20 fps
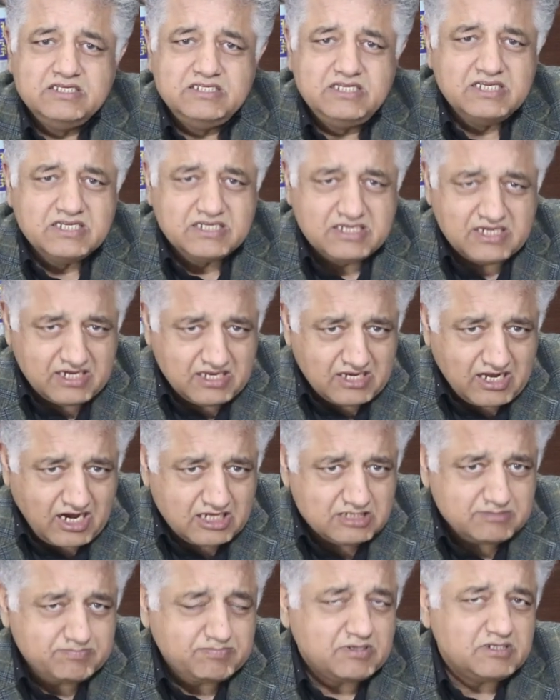जिनके
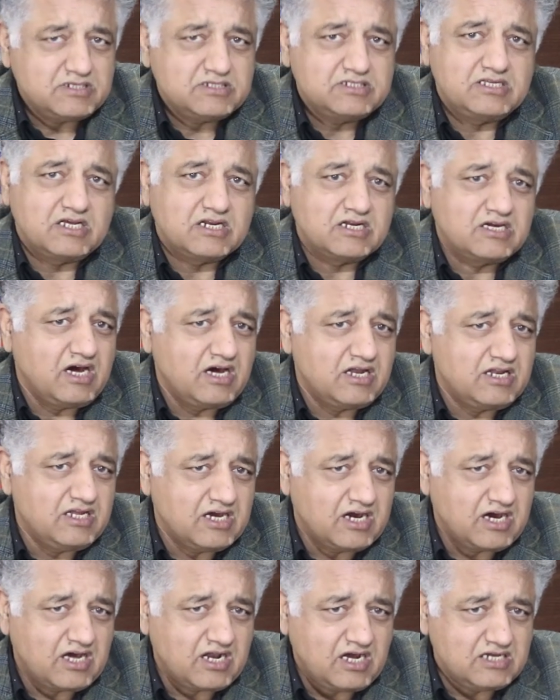इलाज पर सरकारी
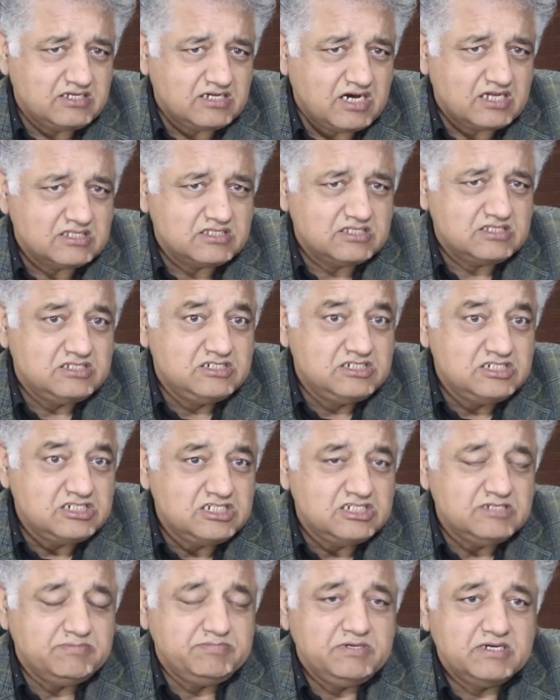खराजात जी
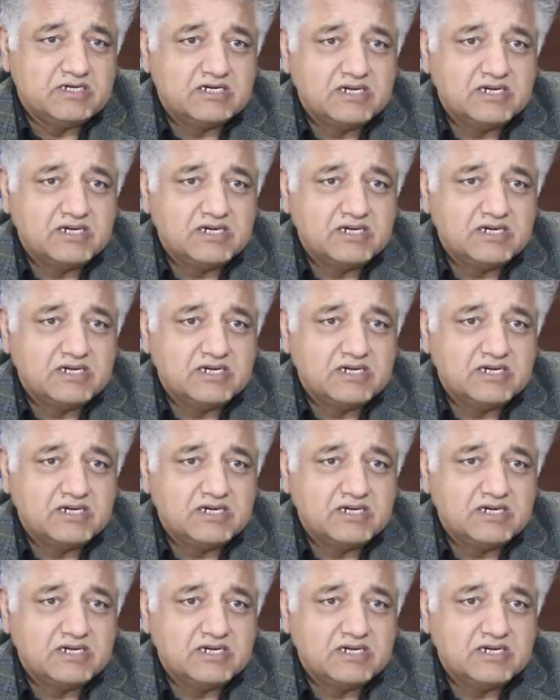डी पी